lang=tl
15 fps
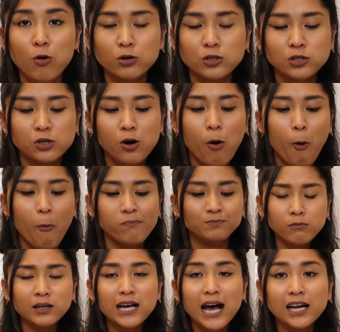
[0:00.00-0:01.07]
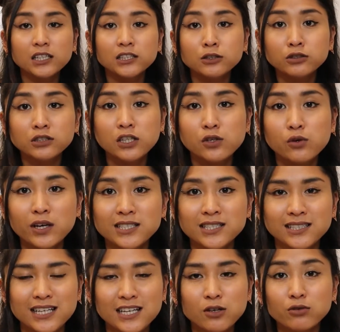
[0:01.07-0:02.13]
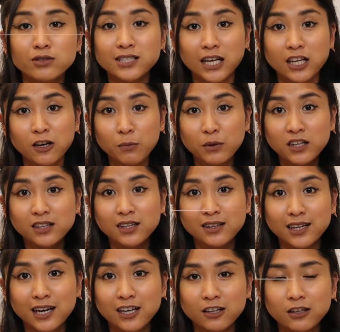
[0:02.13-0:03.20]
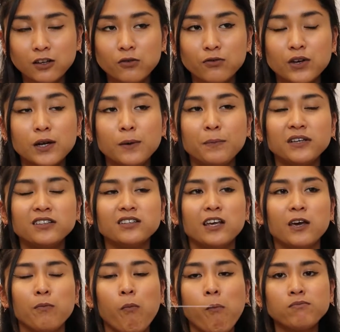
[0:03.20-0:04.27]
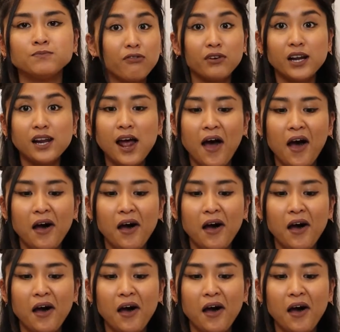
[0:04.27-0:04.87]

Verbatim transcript: ng coach ko. Mag-aaral ako sa UST kung saan kami nagtitraining ng Philippine team. Free